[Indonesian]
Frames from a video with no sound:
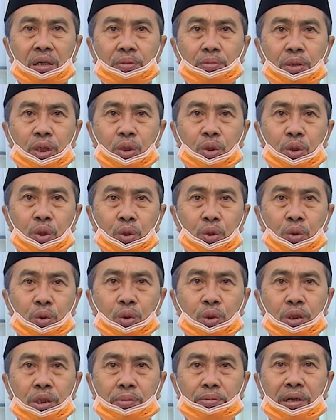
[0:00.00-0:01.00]

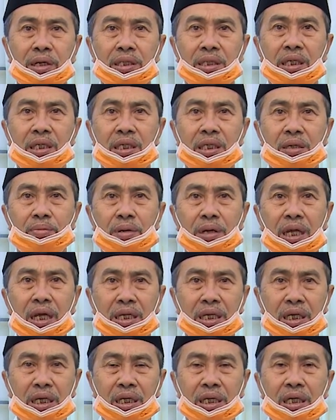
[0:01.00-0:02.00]
Menuju Smart City
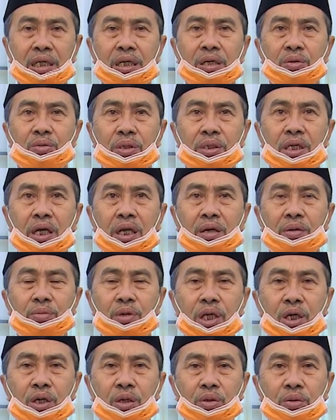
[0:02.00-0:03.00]
Madani.
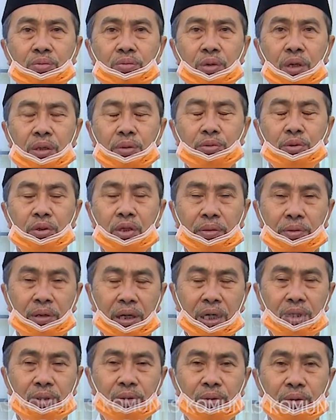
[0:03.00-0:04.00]
Wassalamualaikum warahmatullahi
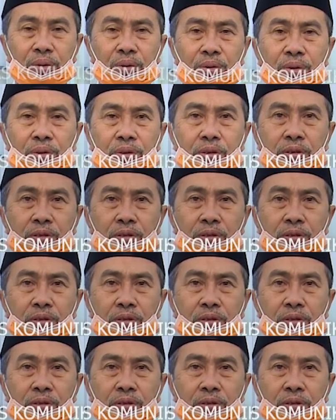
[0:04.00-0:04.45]
wabarakatuh.